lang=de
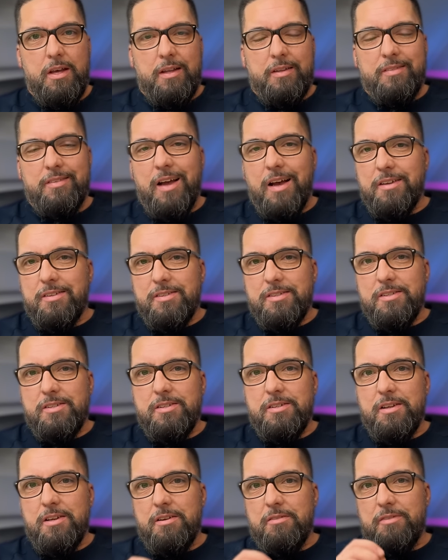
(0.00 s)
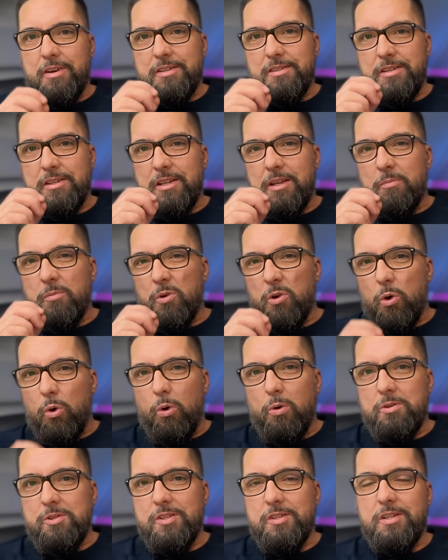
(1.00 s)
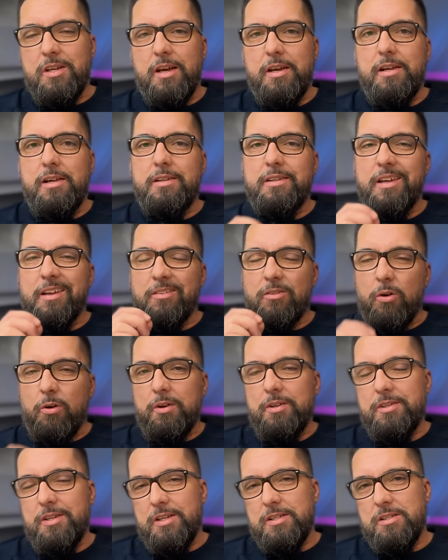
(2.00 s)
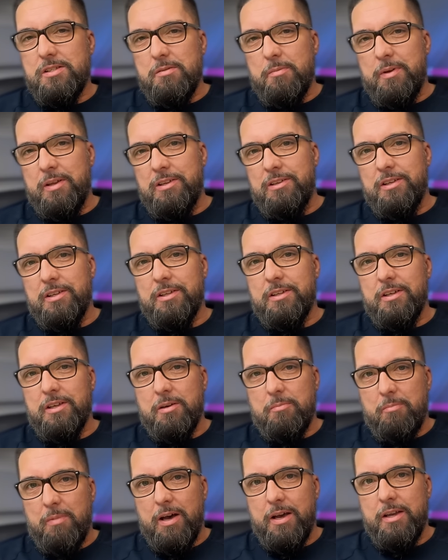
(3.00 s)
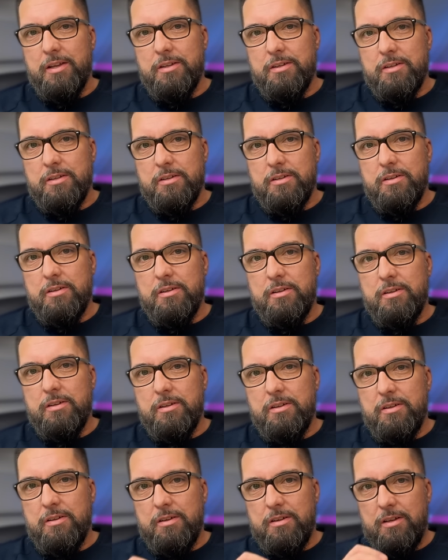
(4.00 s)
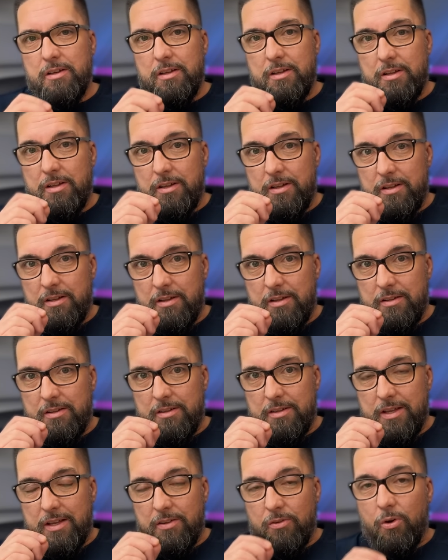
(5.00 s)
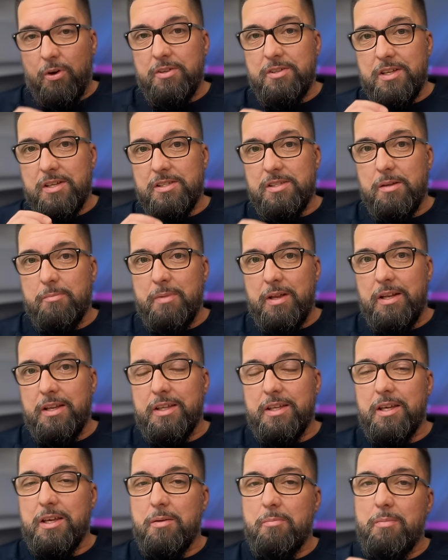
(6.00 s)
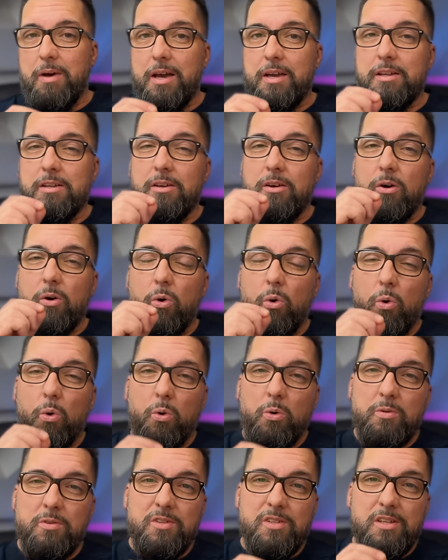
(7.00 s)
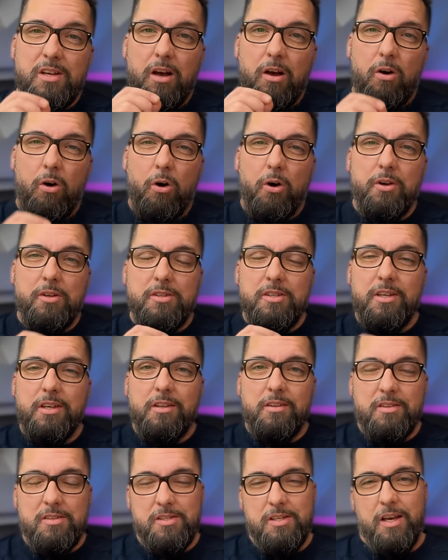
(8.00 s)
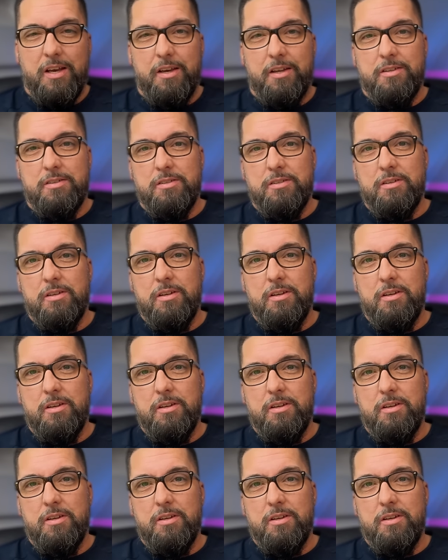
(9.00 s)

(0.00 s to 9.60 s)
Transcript: Das was in dem Großteil der neutestamentlichen Gemeinde, der neutestamentlichen Gemeinde unserer heutigen Zeit